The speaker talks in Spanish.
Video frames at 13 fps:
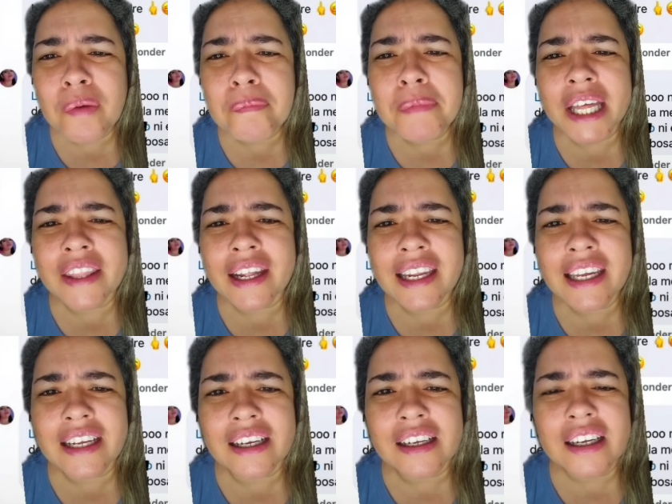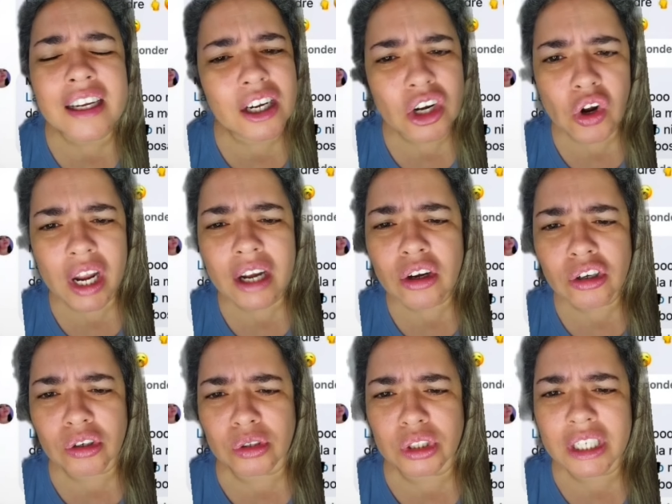Madeline, ¿no la
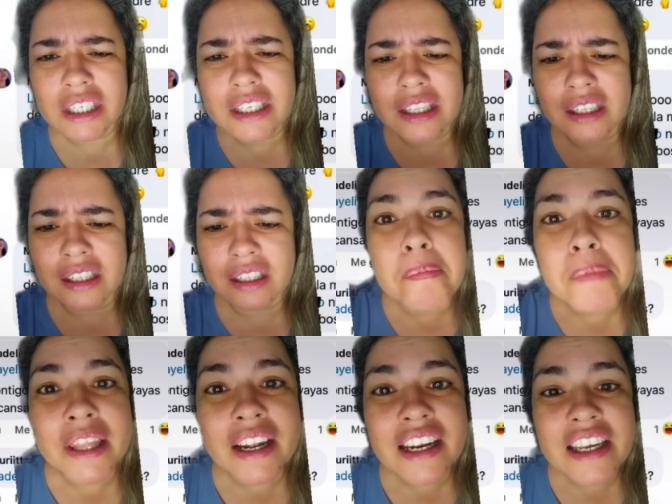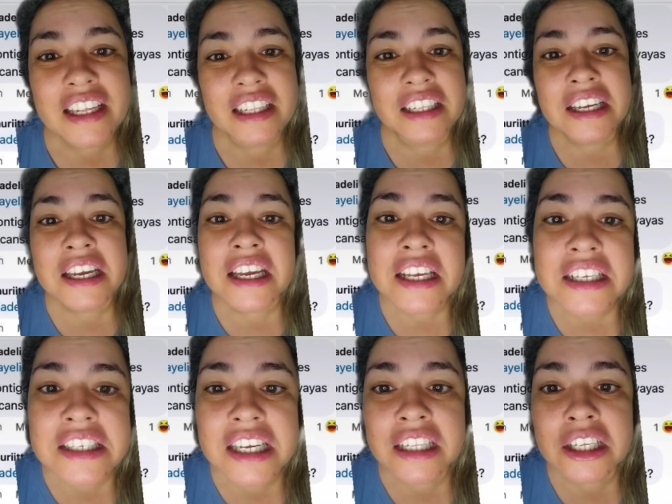conoces? Madeline,
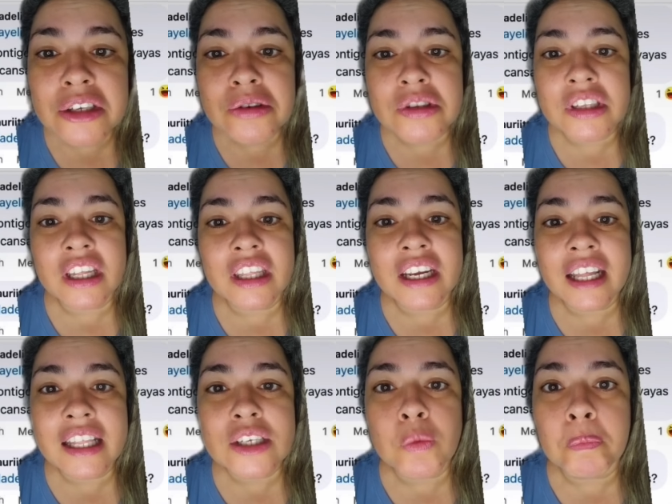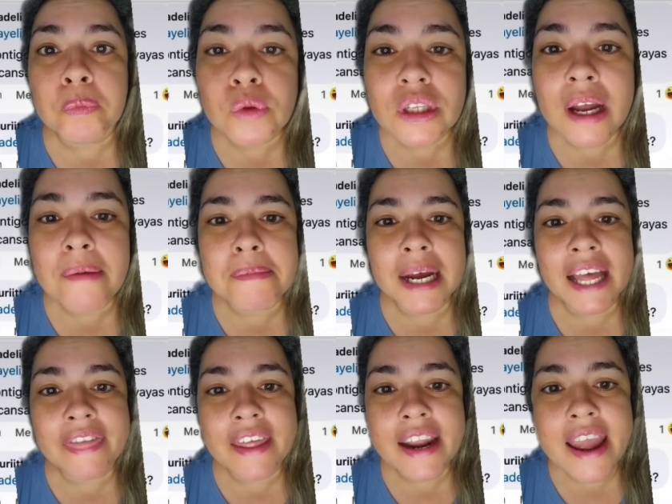siéntese usted, hija de su
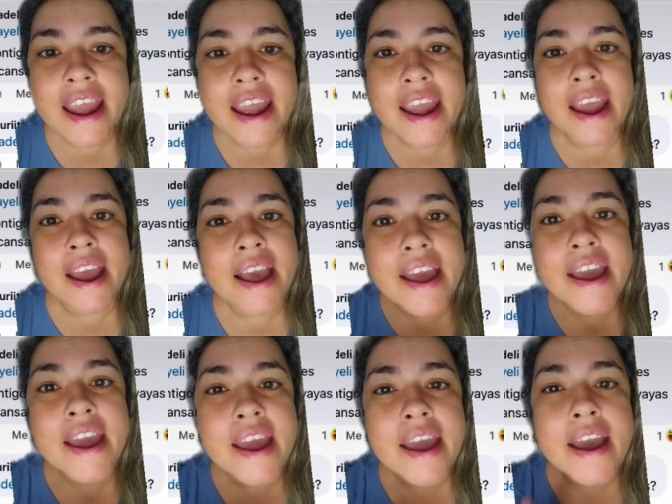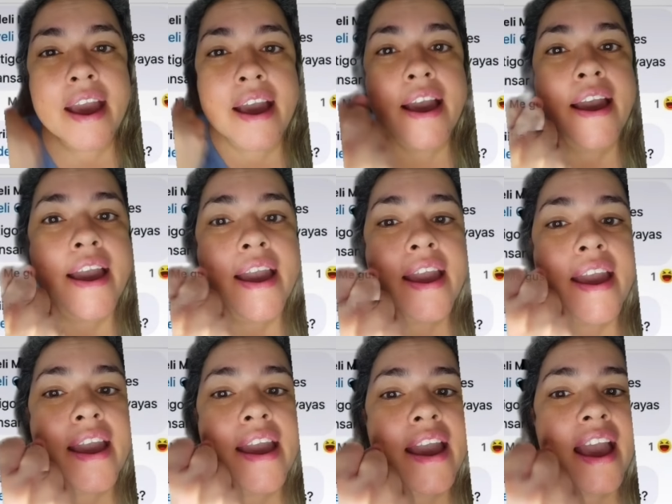madre. Eh,
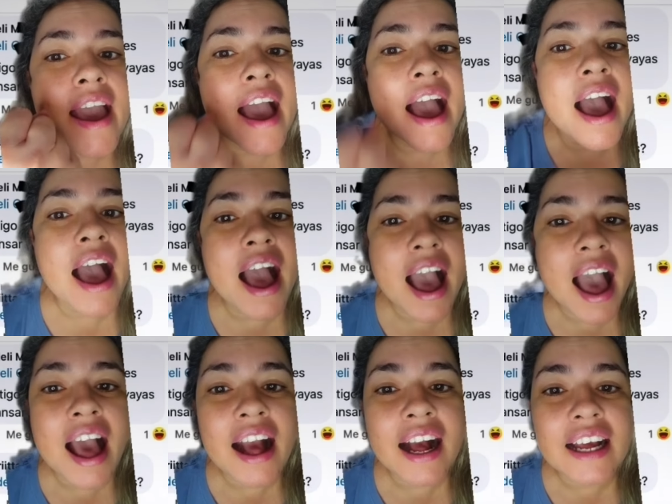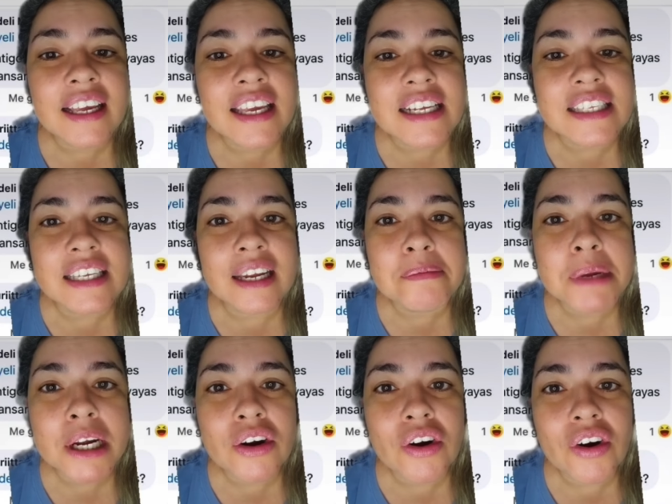haga que hacer
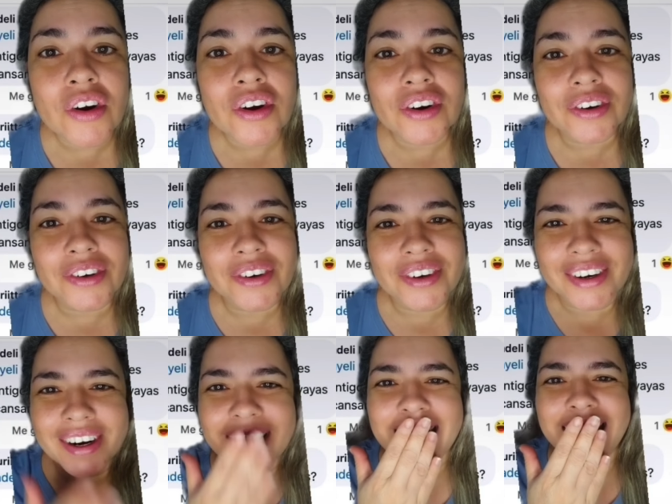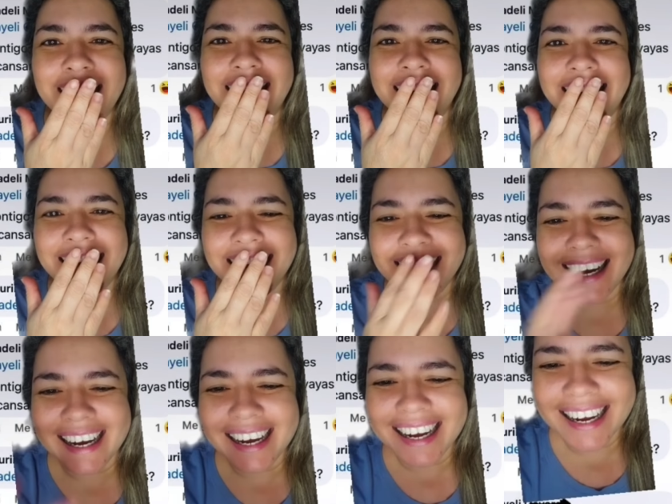mejor.
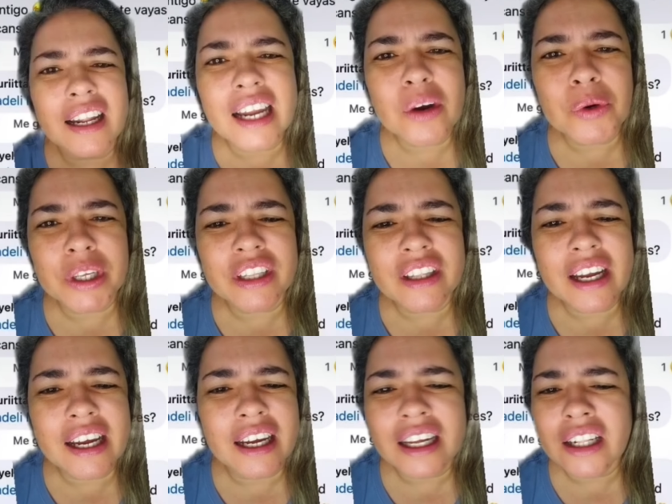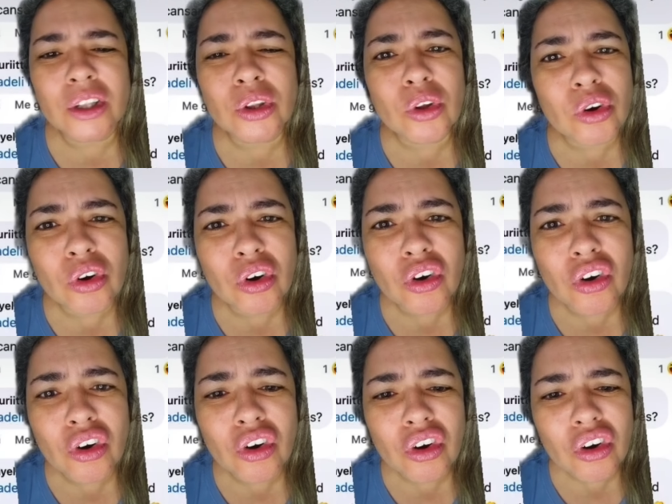Laurita,
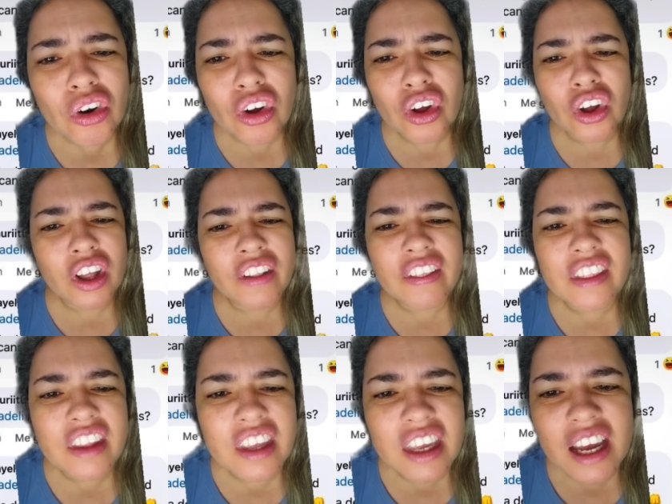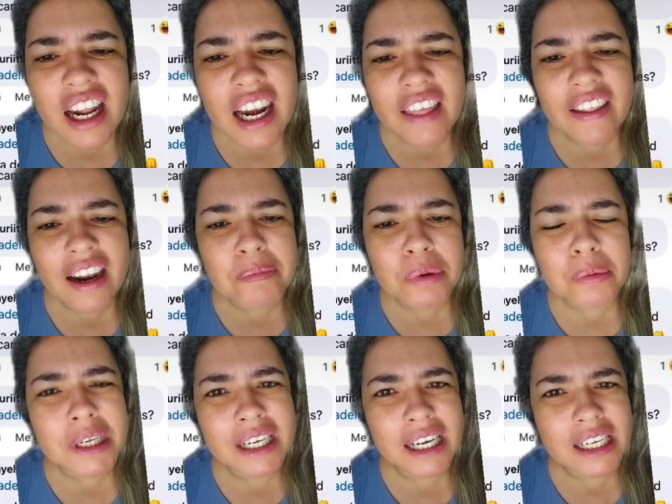no, ni a la de la
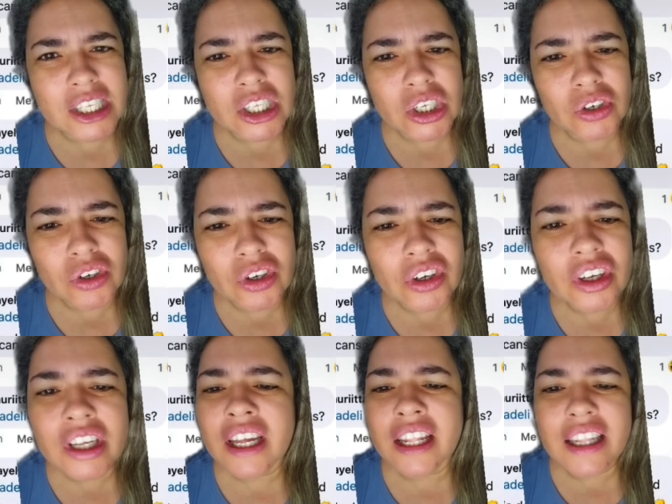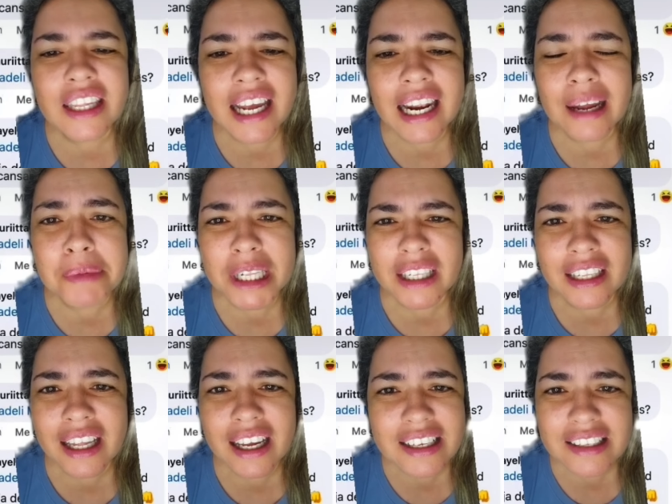publicación, ni a la
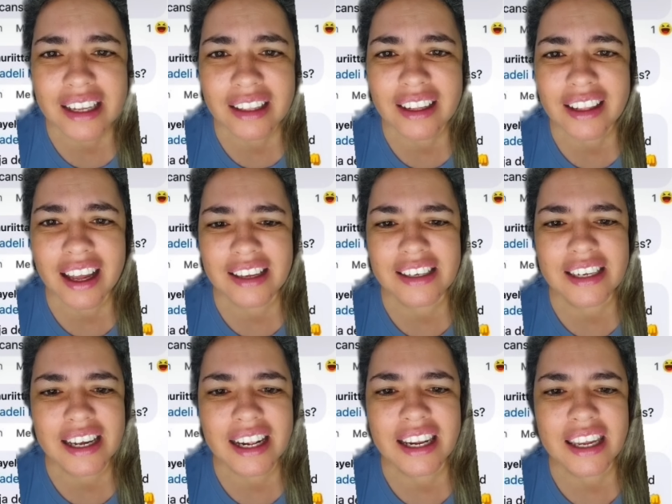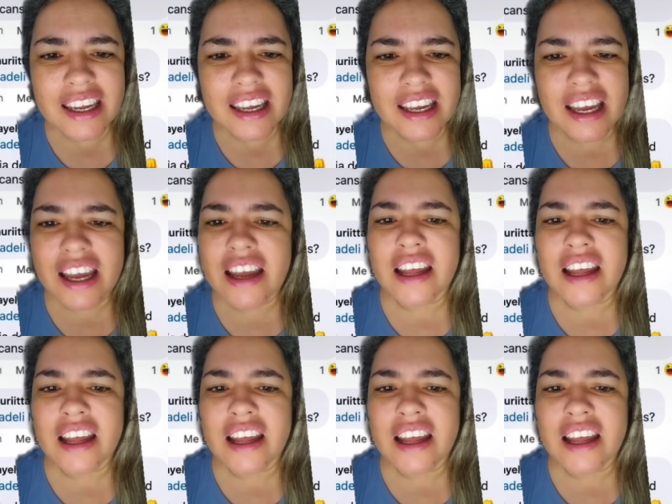metida esta de Nayeli,